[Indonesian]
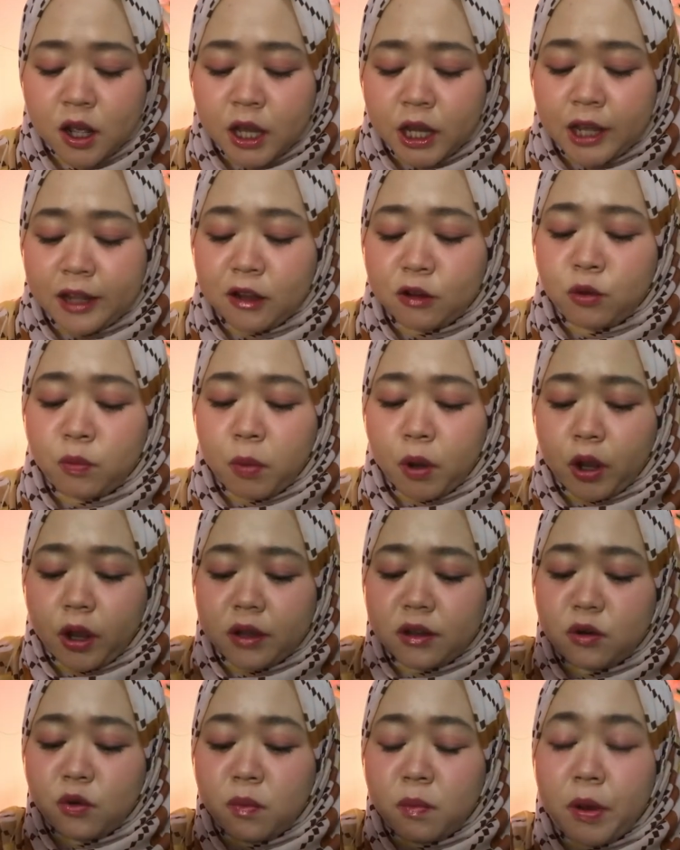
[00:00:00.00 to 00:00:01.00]
kita tuh
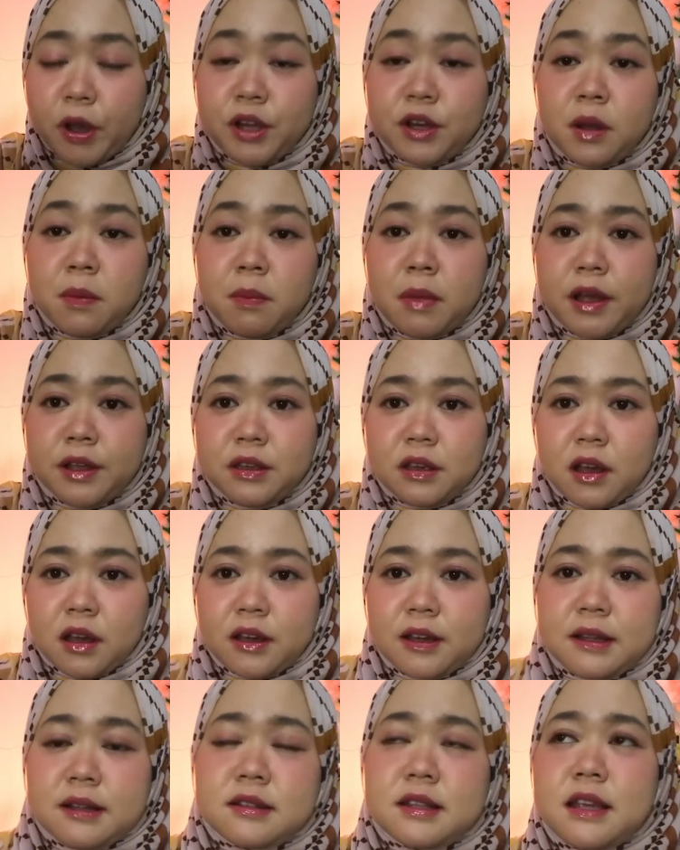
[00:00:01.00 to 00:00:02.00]
pakainya numpahinnya banyak
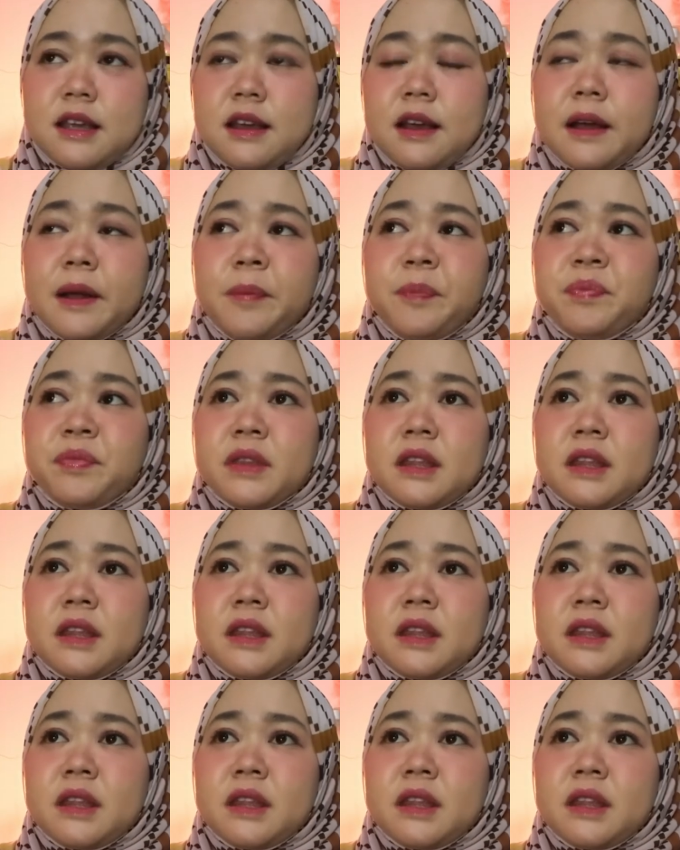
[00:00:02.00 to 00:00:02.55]
gitu sehingga